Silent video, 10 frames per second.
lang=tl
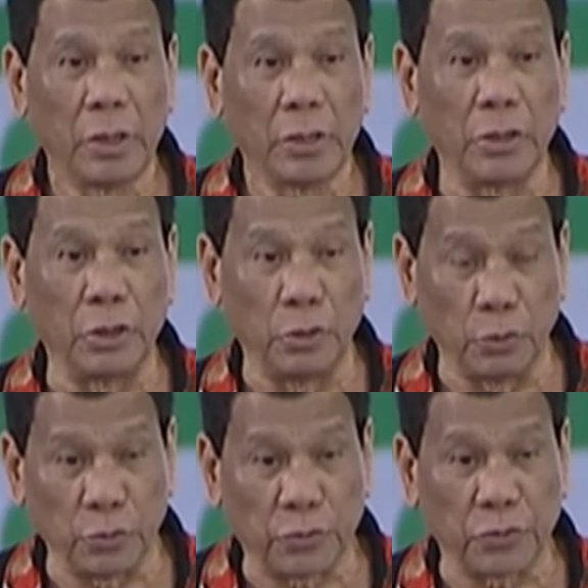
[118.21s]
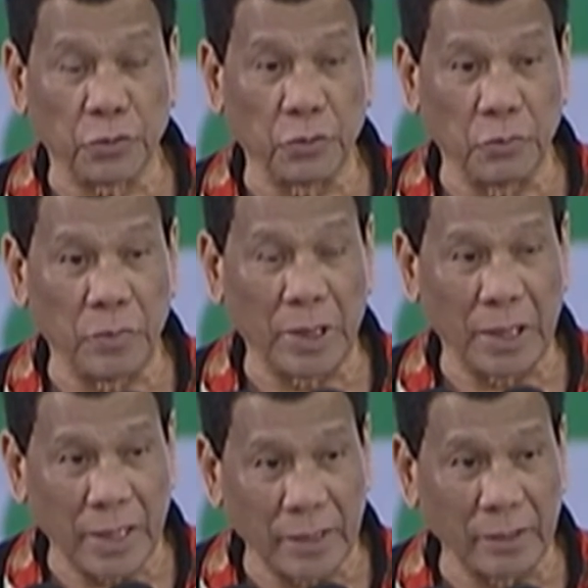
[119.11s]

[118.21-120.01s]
the youth of my land.